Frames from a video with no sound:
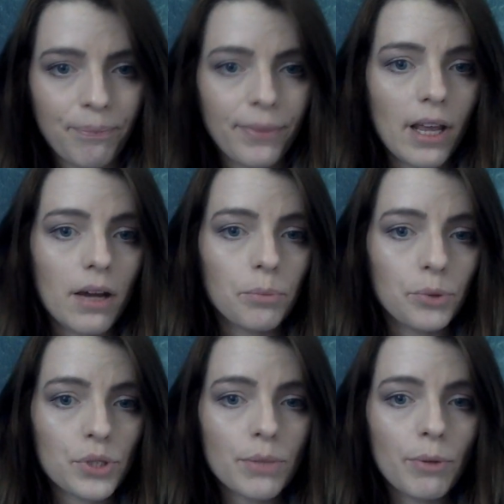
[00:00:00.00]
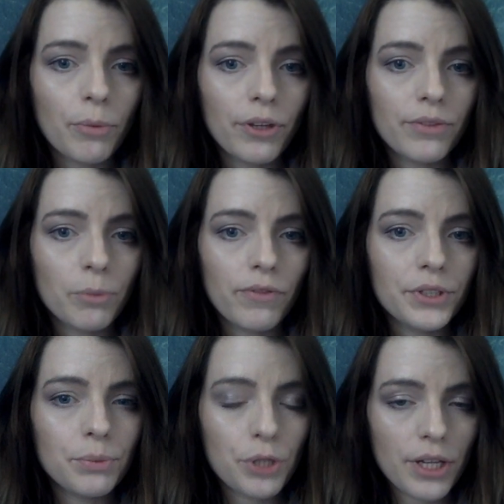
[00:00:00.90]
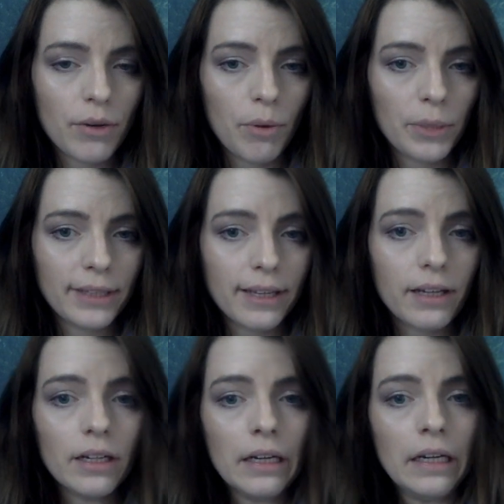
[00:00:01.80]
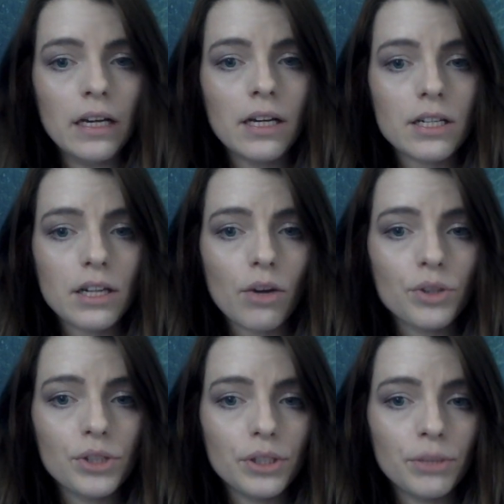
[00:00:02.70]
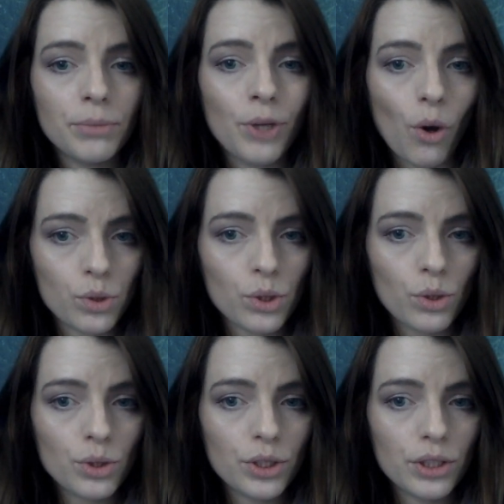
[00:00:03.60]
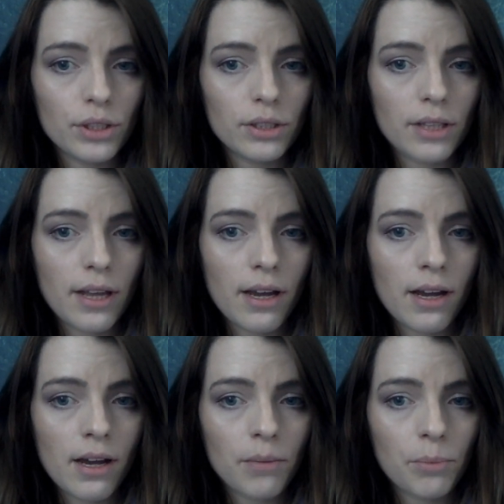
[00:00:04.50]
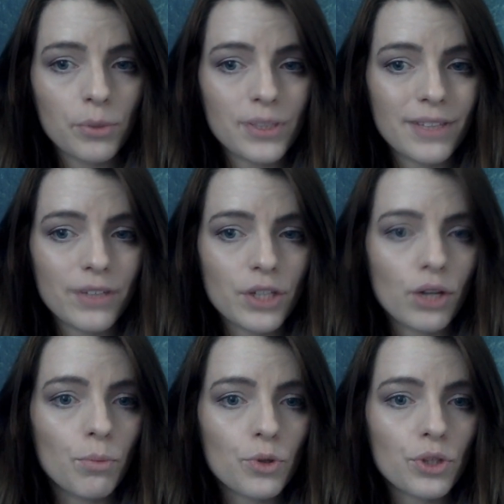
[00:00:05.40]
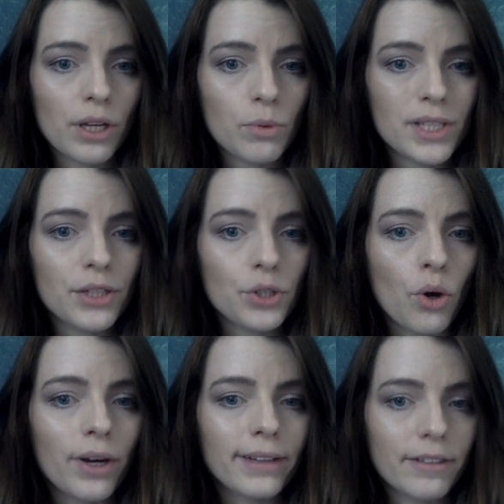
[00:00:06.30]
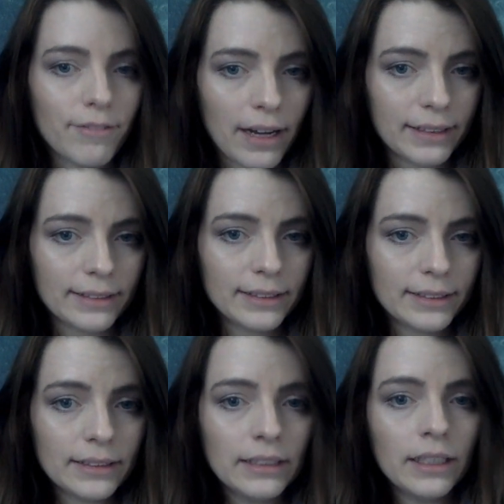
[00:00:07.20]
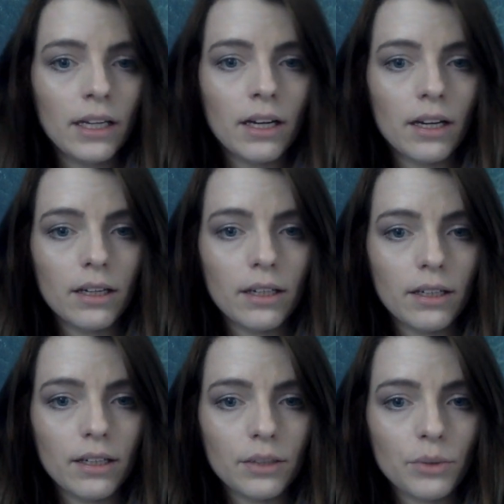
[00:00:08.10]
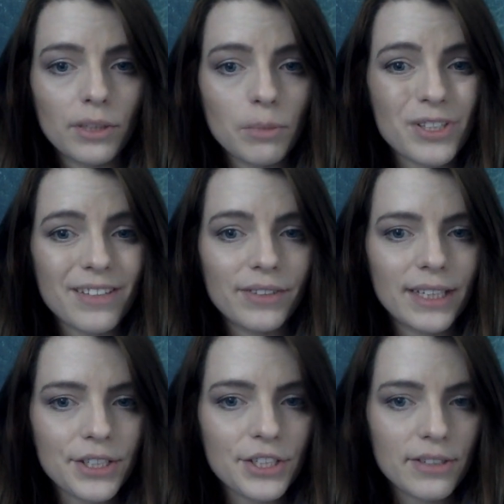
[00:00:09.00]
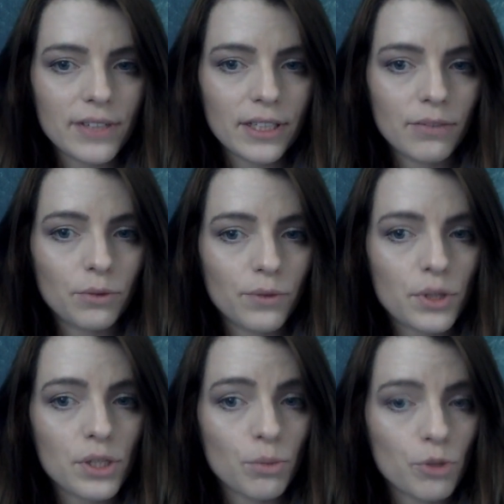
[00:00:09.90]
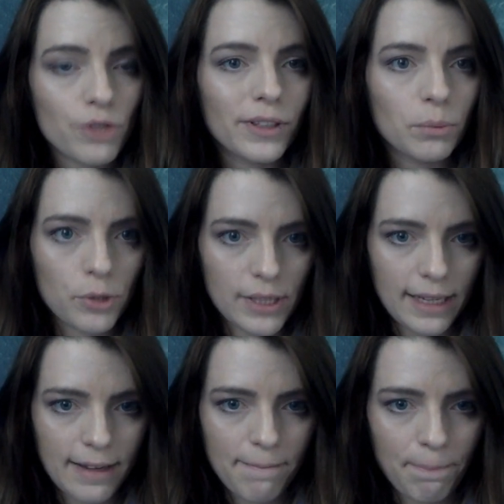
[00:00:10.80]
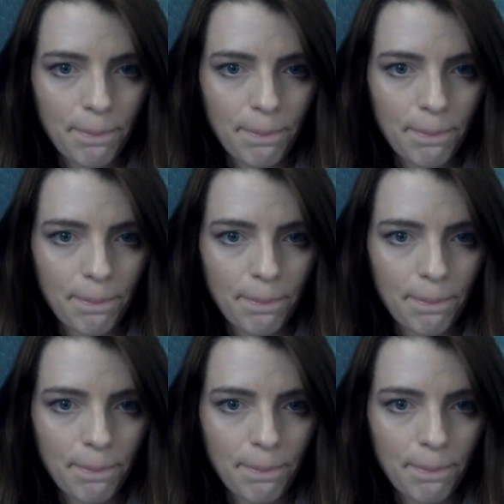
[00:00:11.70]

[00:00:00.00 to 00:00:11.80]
Na potrzebę mojej wypowiedzi przyjęłam jednak, że chodzi mi o coś, na podstawie czego można ustalić konkretne fakty, e, które na podstawie treści zawartej w utworze są możliwe do poznania.